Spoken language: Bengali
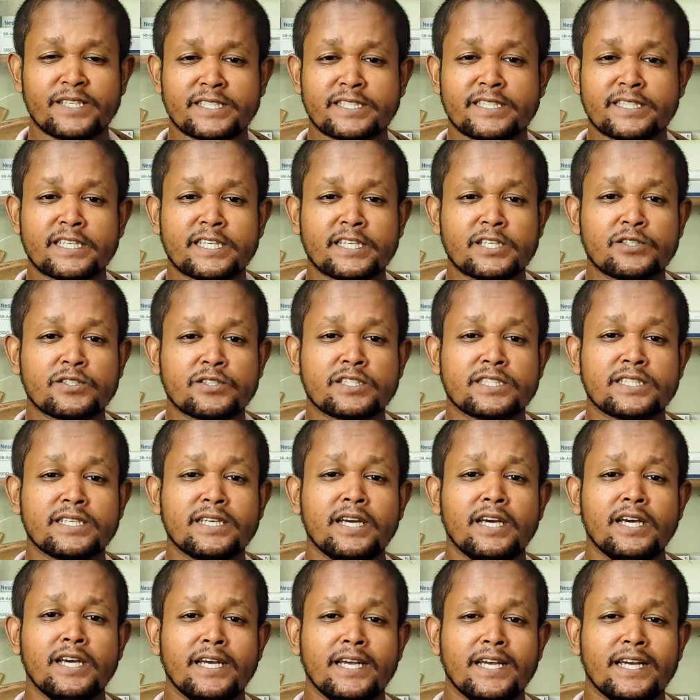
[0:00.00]
পেটের থেকে হচ্ছে
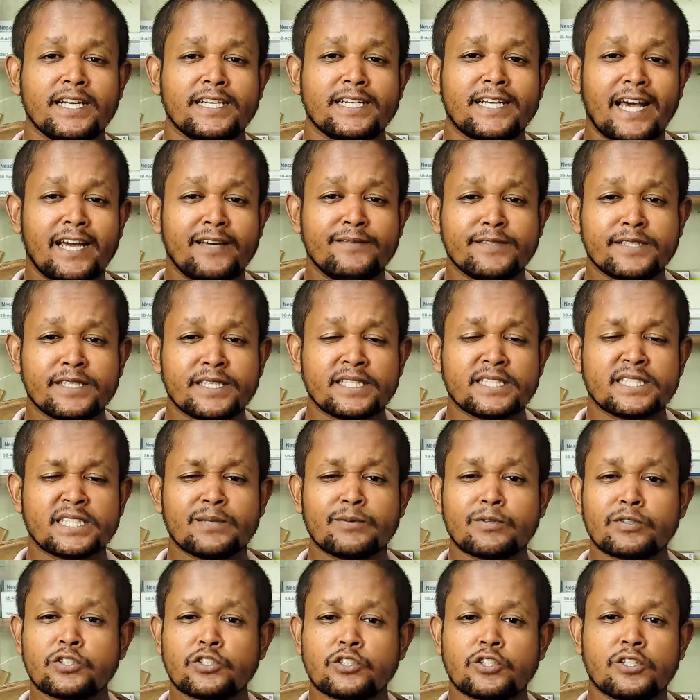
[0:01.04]
ডায়াবেটিক্স
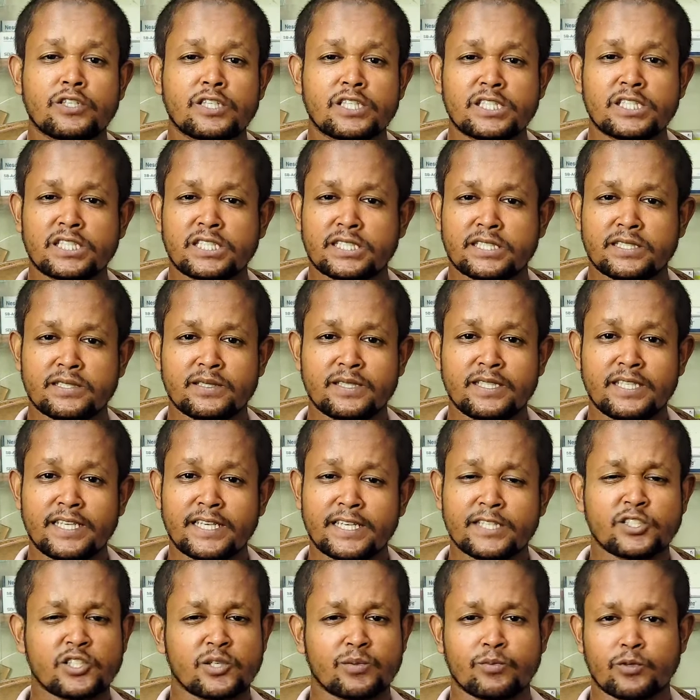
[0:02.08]
এবং জন্ডিস
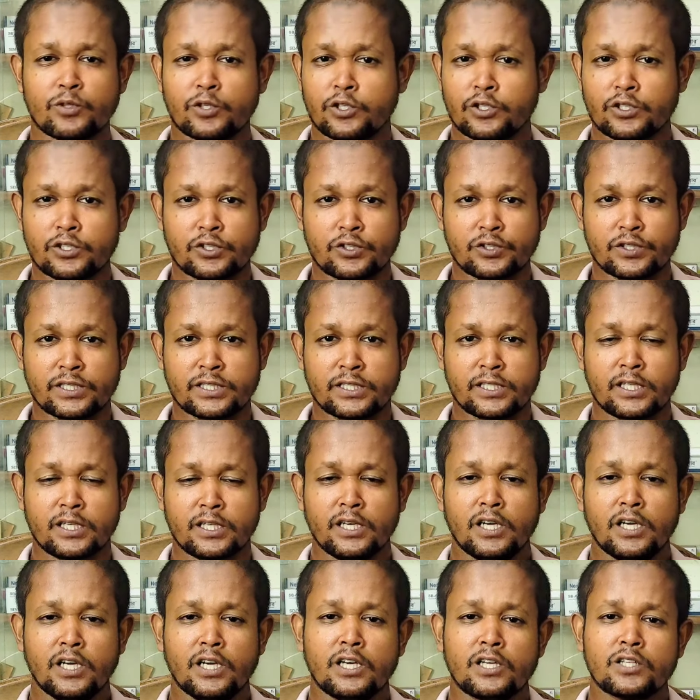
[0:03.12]
নিয়ে জন্মগ্রহণ করছে
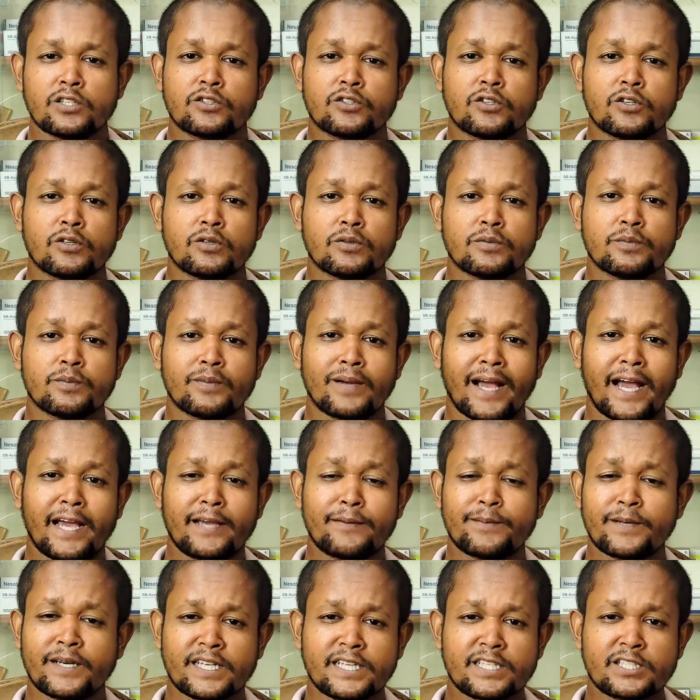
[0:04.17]
তো
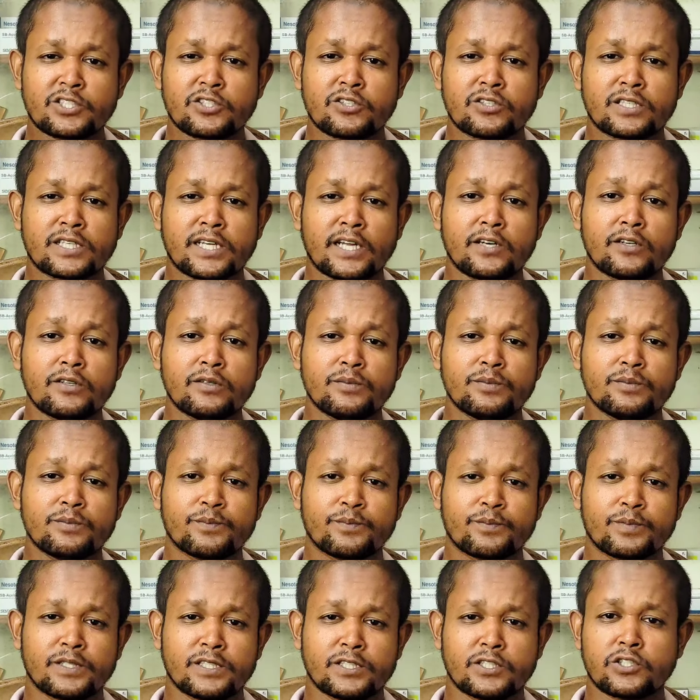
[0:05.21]
হাইপার টেনশনটাও
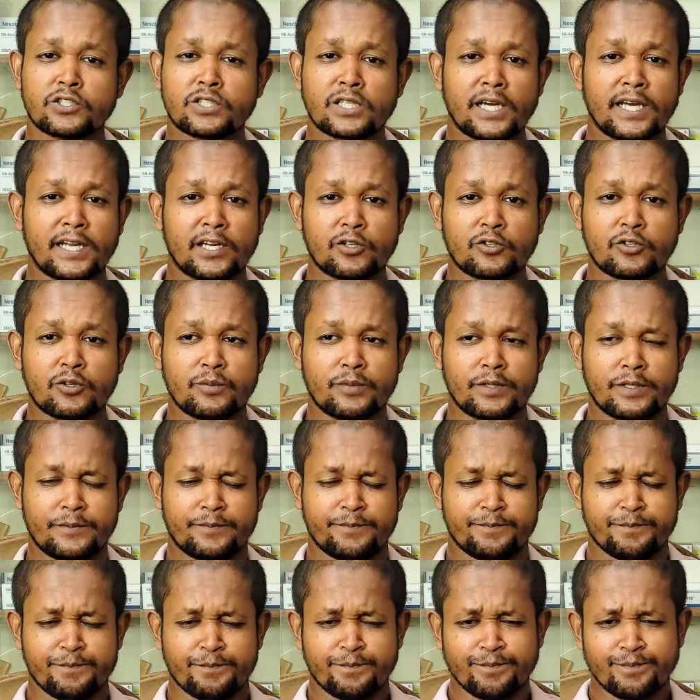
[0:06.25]
কিছুটা এরকমই
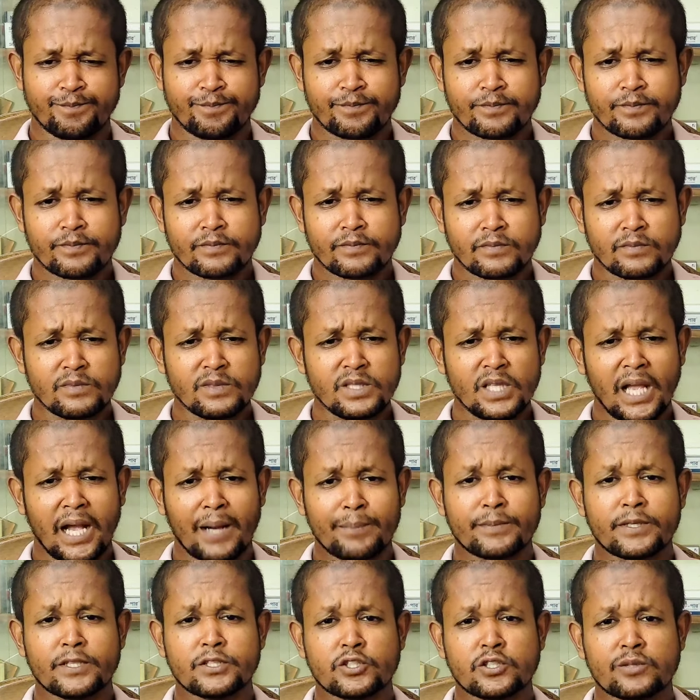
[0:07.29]

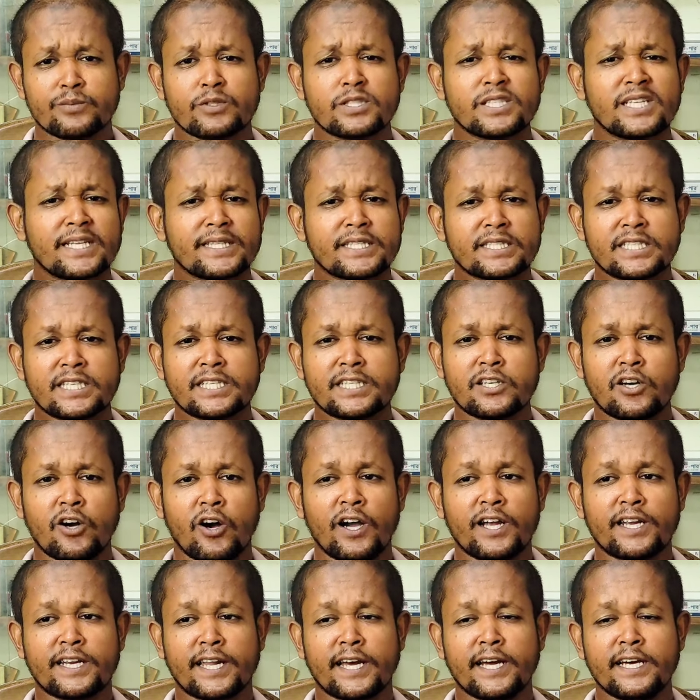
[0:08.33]
আপনার জন্ম সাথে সাথে
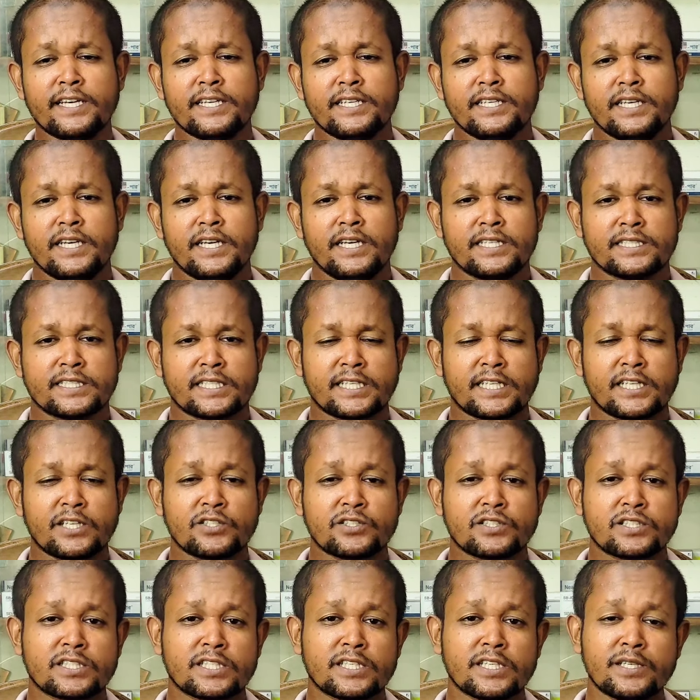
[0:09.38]
হয় না সেটা
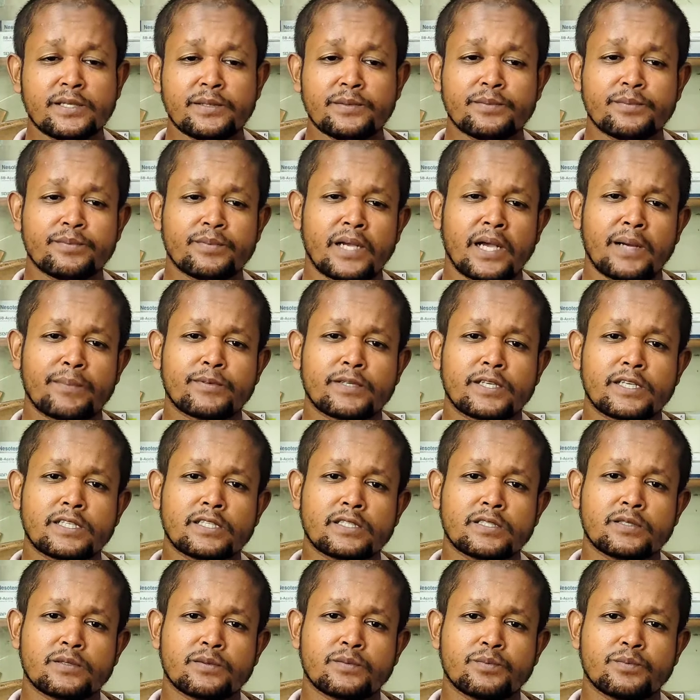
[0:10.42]
হচ্ছে আপনার